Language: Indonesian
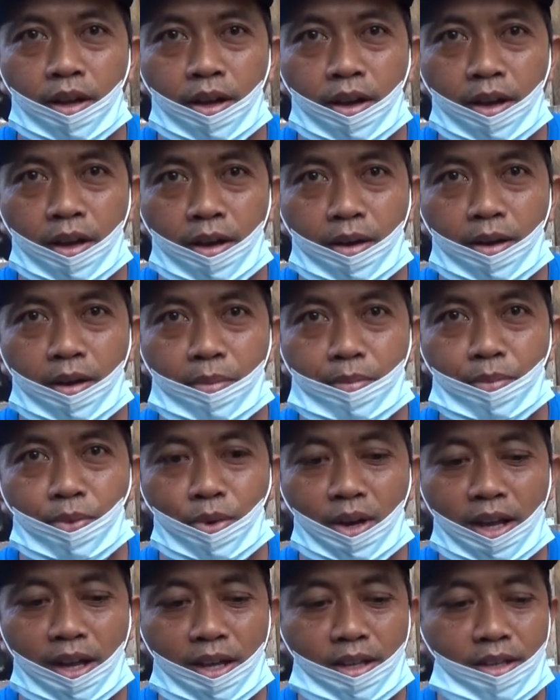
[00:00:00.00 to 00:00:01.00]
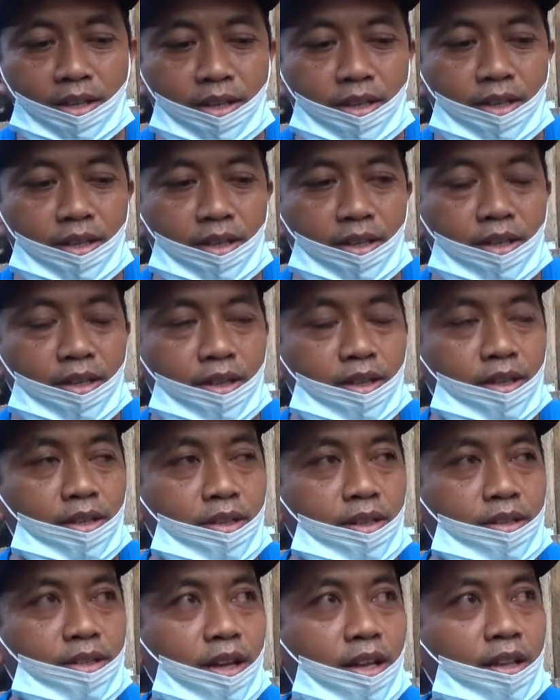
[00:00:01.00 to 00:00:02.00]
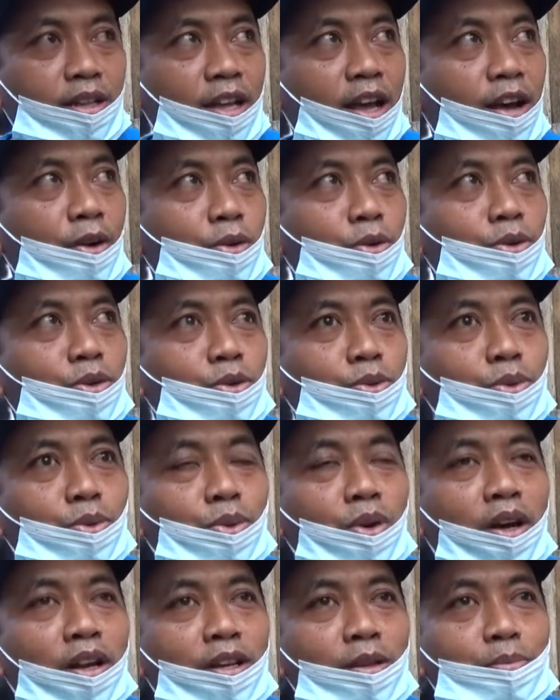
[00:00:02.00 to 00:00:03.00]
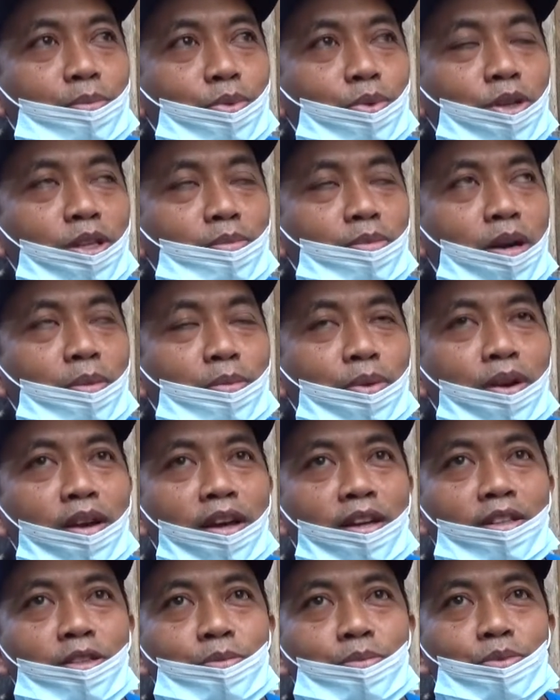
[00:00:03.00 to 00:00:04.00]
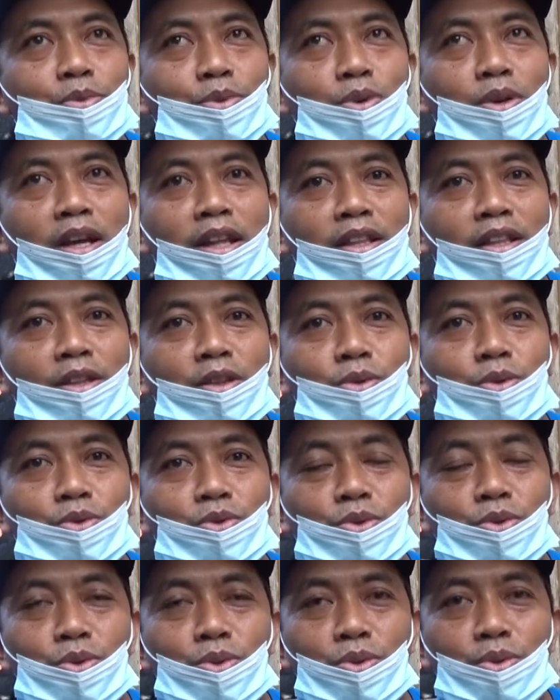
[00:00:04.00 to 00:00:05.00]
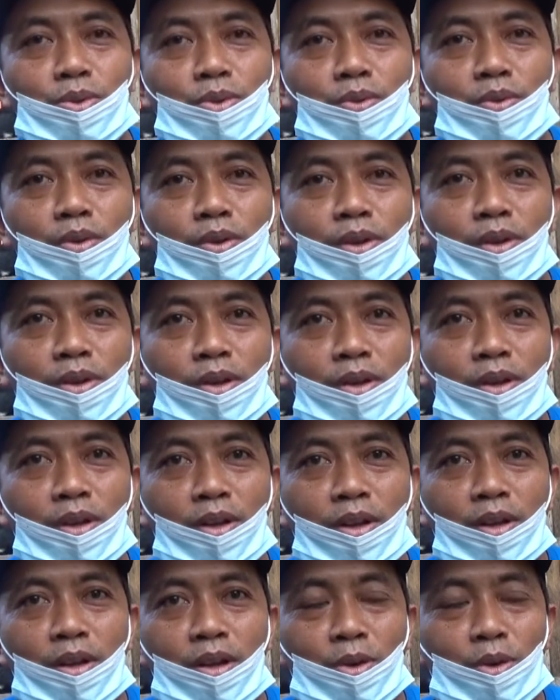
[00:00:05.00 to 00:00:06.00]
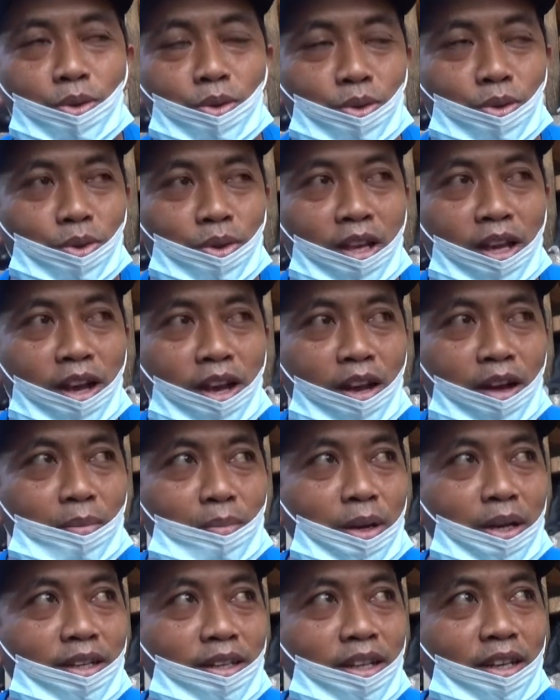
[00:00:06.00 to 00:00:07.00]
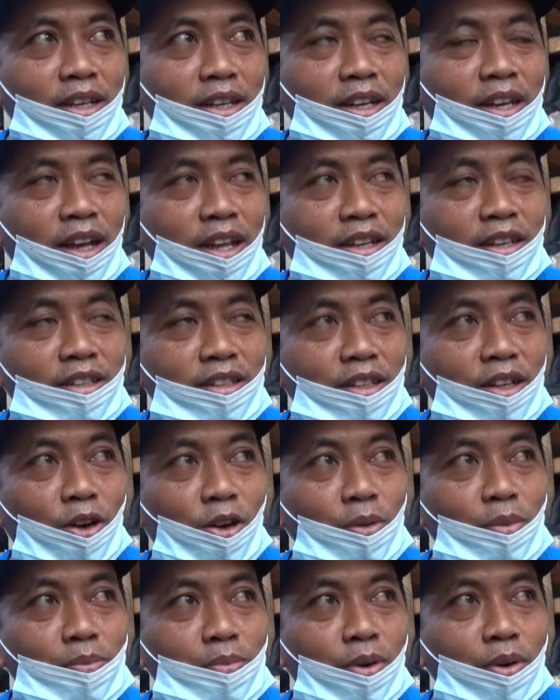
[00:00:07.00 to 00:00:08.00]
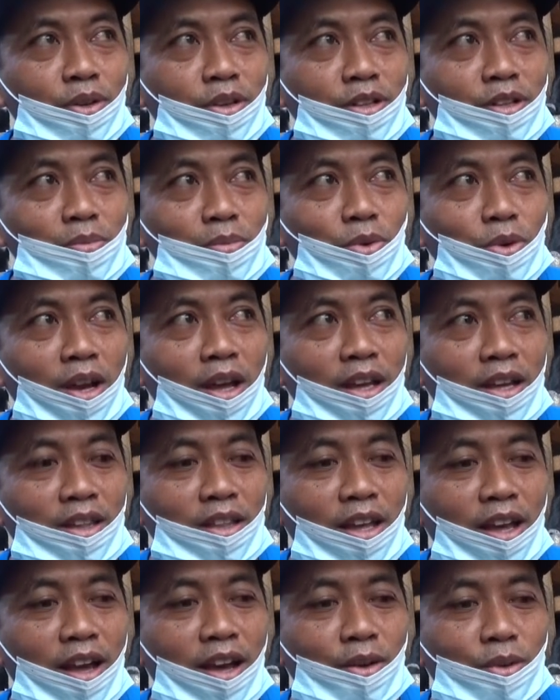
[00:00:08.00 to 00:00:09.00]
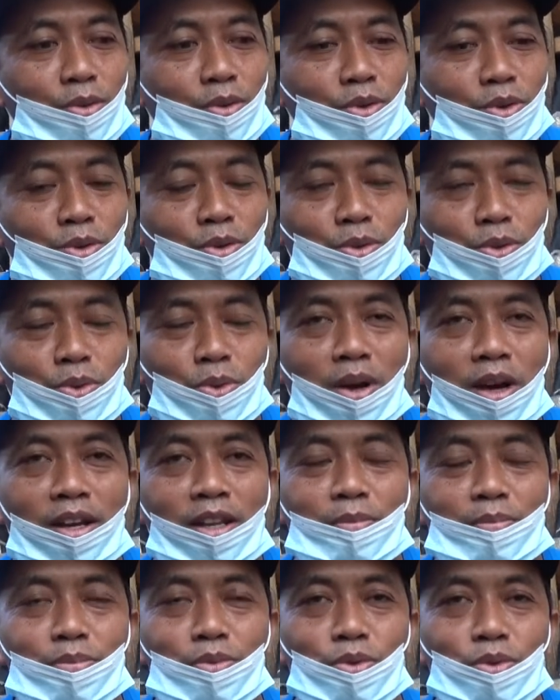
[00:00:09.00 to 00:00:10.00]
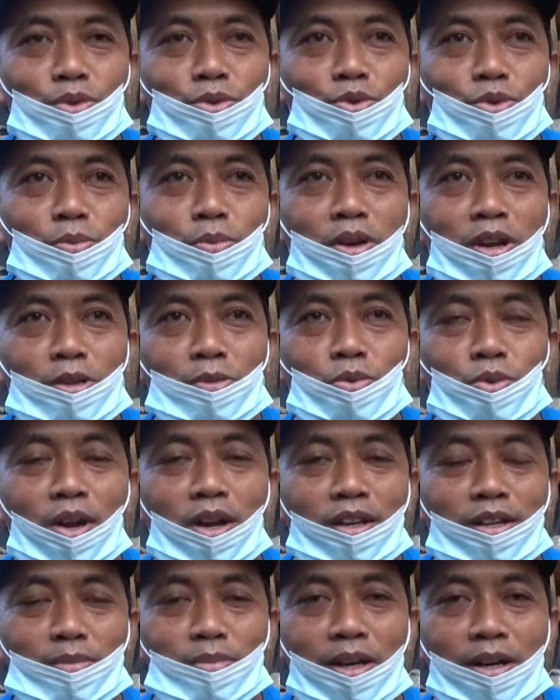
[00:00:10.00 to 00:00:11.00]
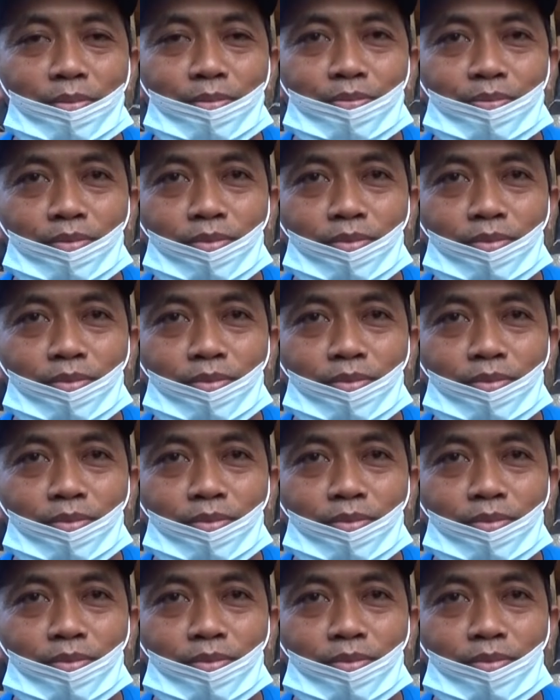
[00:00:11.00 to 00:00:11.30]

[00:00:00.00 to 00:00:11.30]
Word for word: Uh, mulai sejak tahun 2015 bulan 7. Untuk yang mendirikan kelompok ini mulai tahun 2017 bulan 5.